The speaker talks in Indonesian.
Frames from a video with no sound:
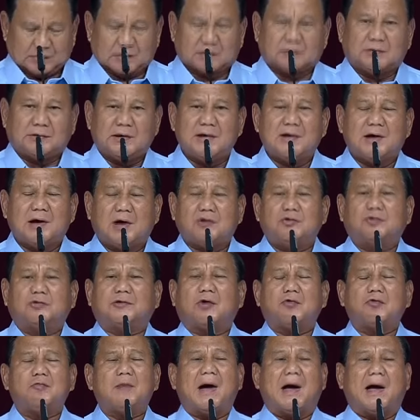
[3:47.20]
3
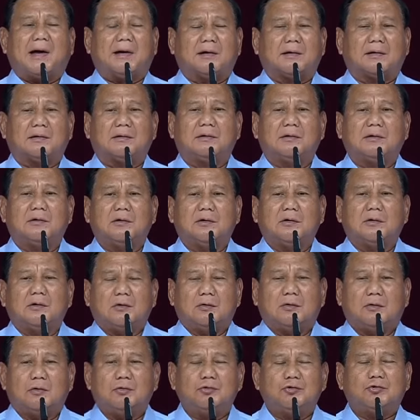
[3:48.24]
juta rumah
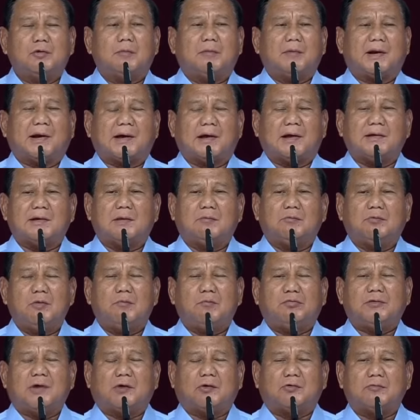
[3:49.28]
untuk mereka yang
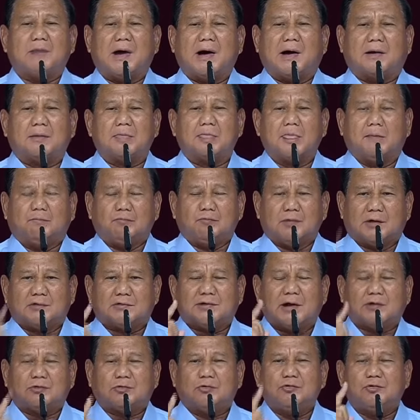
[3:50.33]
belum punya rumah.
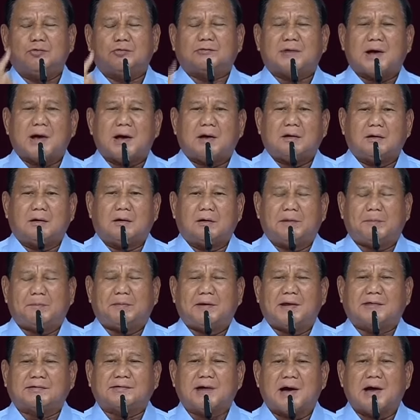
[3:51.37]
1 juta di
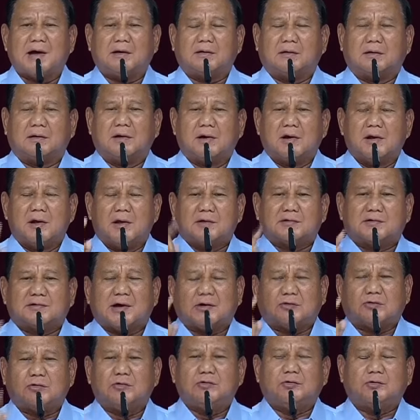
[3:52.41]
pedesaan,
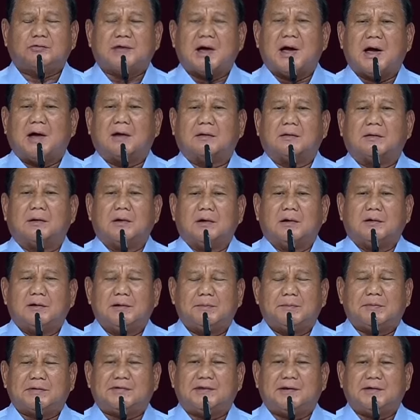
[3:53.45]
1 juta
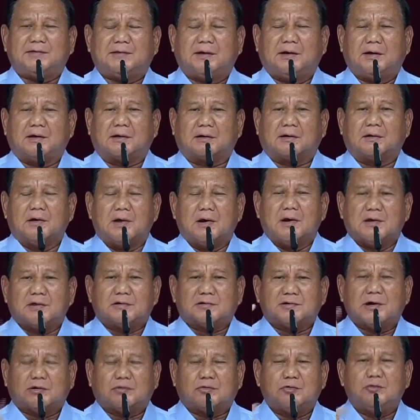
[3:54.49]
di pesisir,
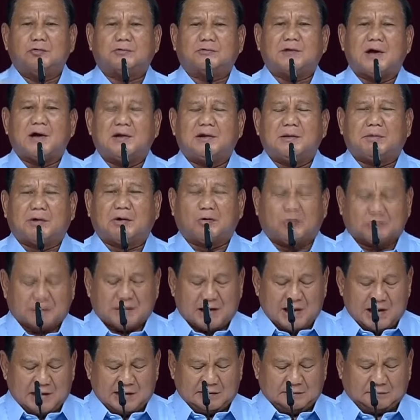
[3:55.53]
1 juta di
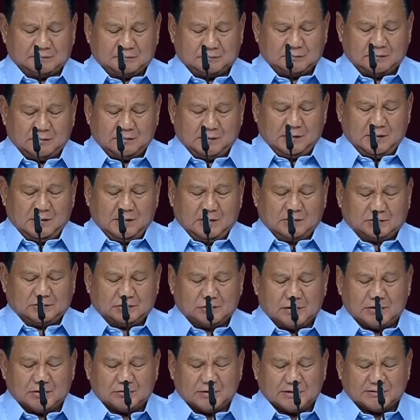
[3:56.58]
perkotaan.
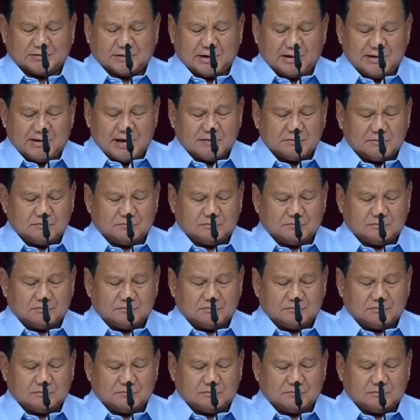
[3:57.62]
Saudara-saudara sekalian,